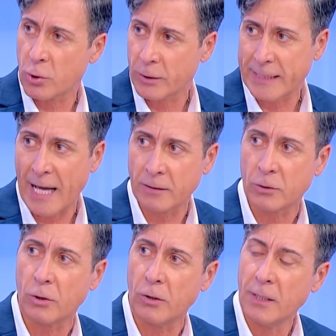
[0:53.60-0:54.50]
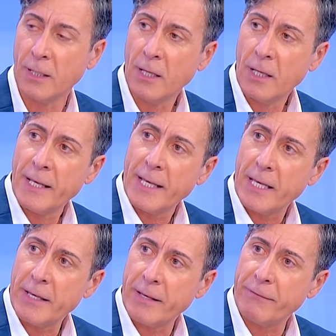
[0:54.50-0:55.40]
soltanto
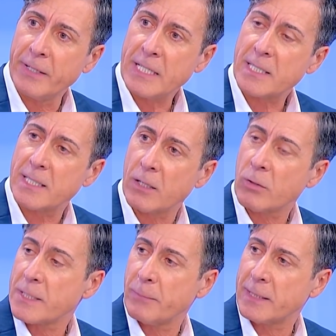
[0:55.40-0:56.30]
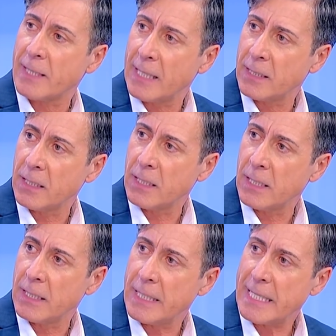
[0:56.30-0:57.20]
eh, venissero
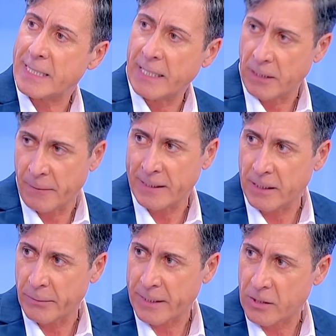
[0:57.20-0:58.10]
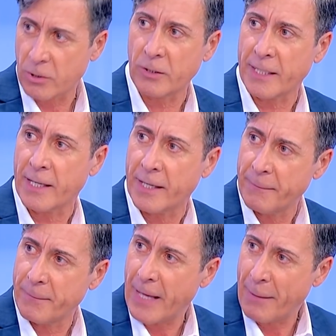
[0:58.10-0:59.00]
rispettati i sentimenti di
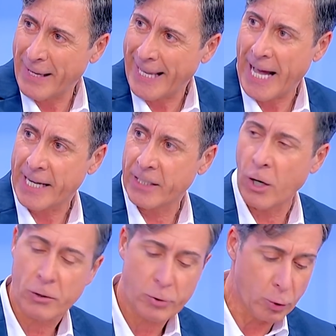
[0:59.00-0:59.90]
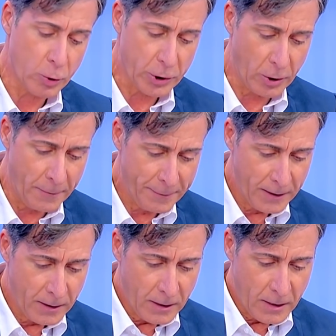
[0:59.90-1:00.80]
persone a me care, no?
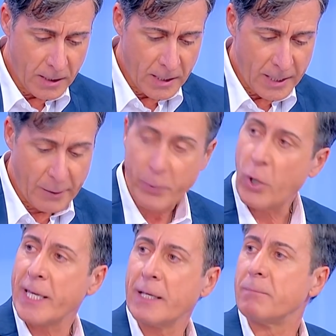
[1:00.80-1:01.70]
Giusto. Poi